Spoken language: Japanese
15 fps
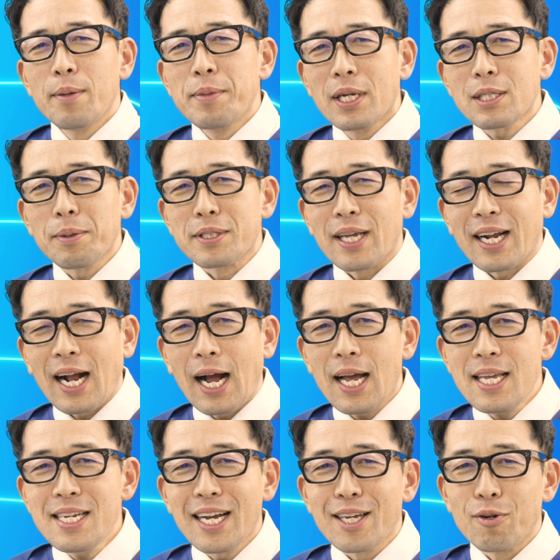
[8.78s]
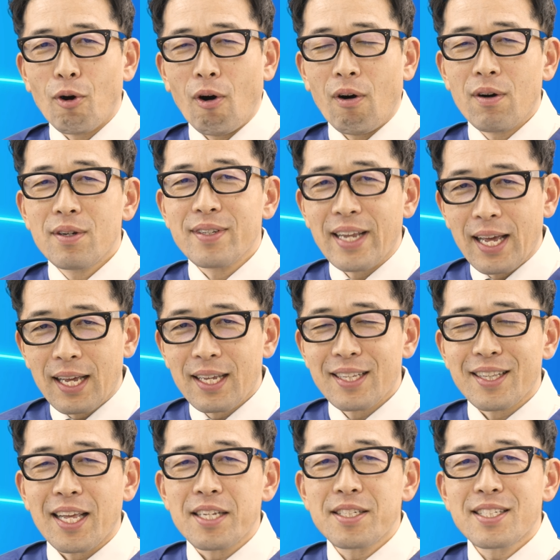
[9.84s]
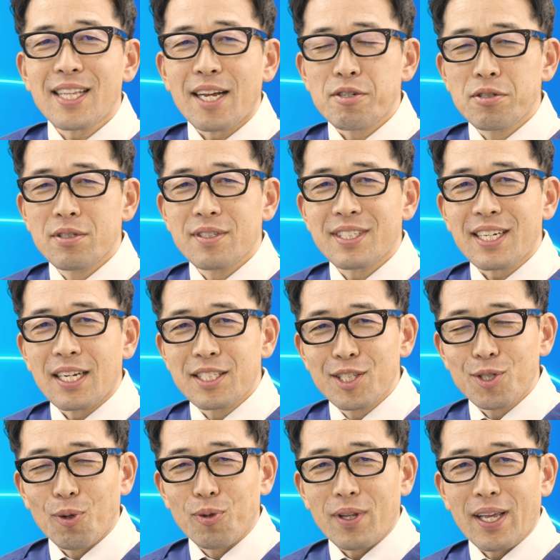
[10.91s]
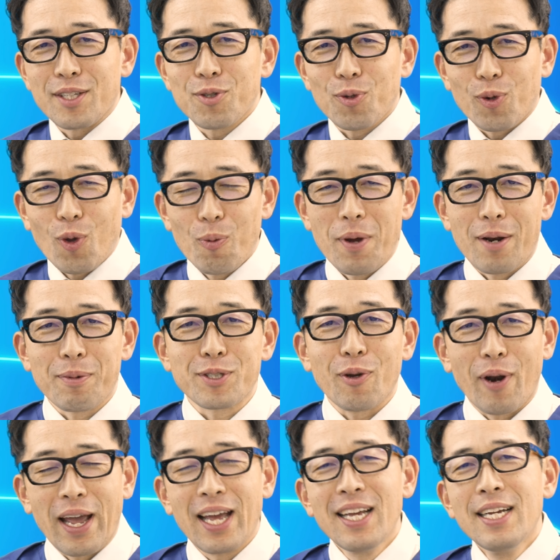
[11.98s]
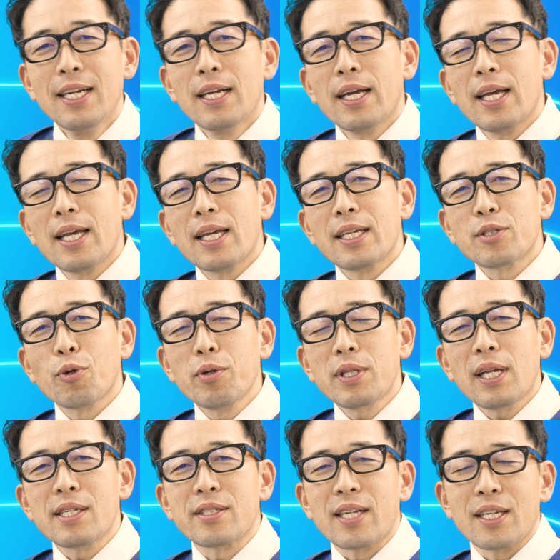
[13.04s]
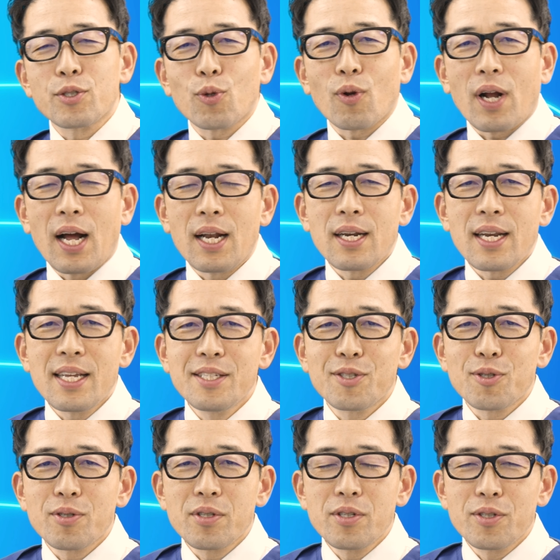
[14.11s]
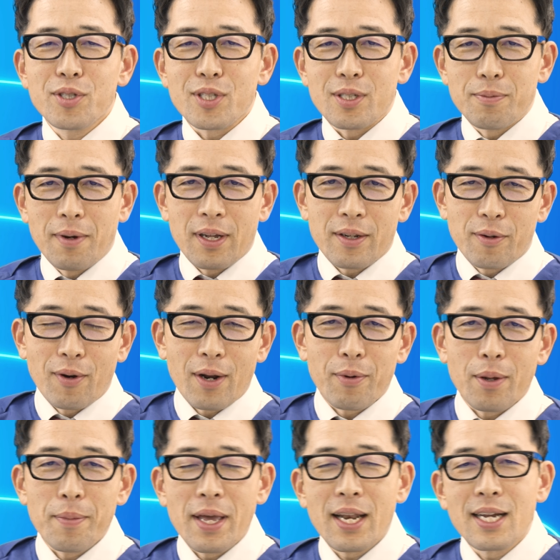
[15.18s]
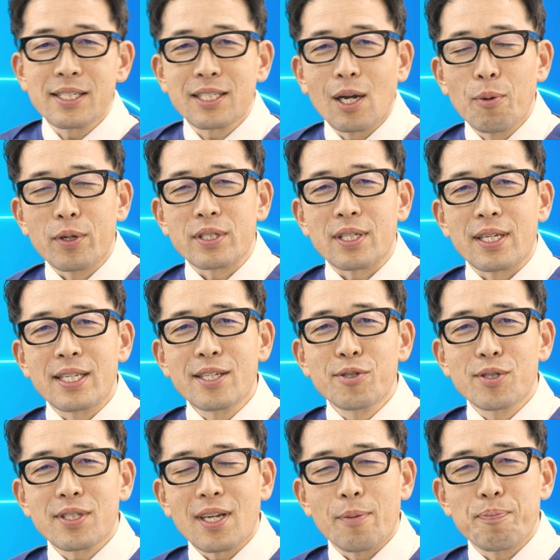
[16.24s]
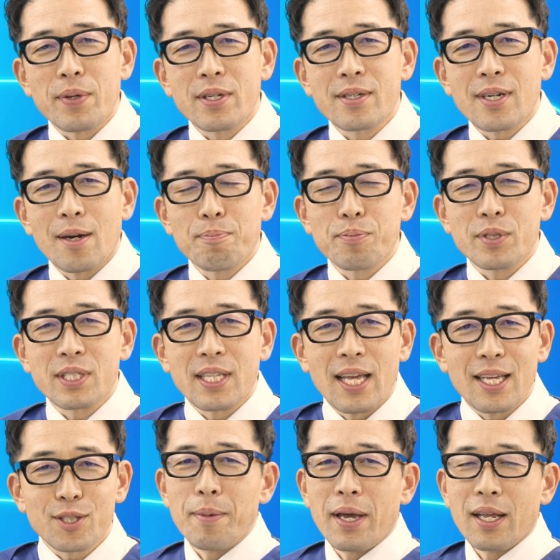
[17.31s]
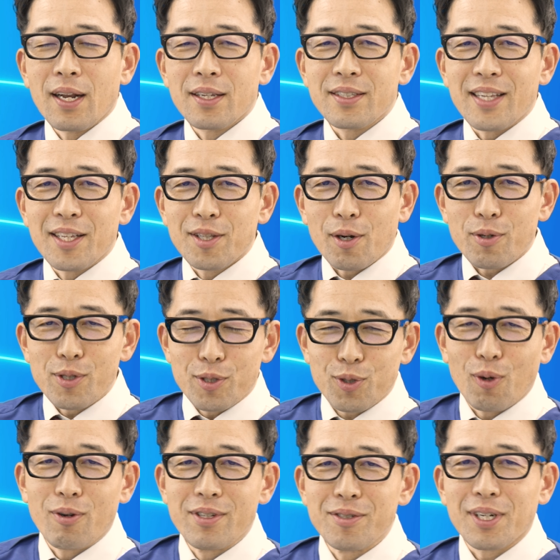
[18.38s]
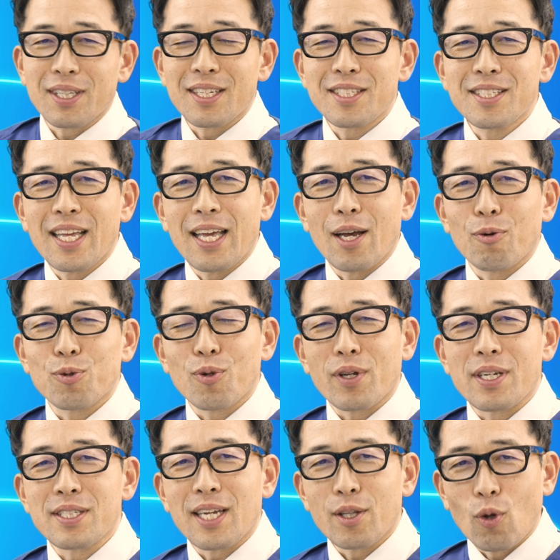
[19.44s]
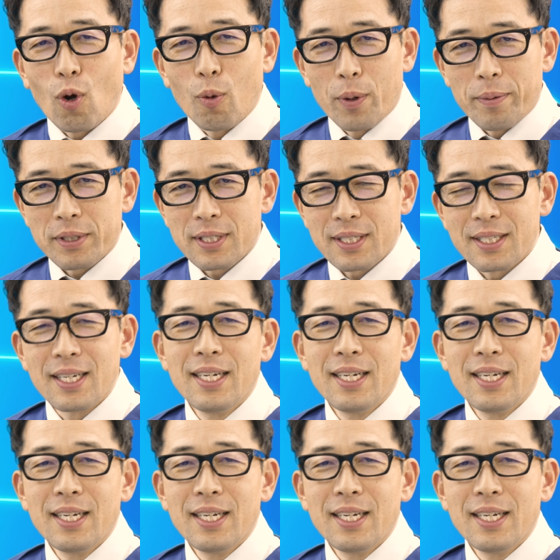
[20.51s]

皆様ですね海外のねデジタル歯科事情ってちょっと興味ありますよね、えー、そういったですねちょっと関連するニュース、まあ、我々名南歯科部ですねいくつかピックアップして名南デンタルニュースという形でお届けしたいと思います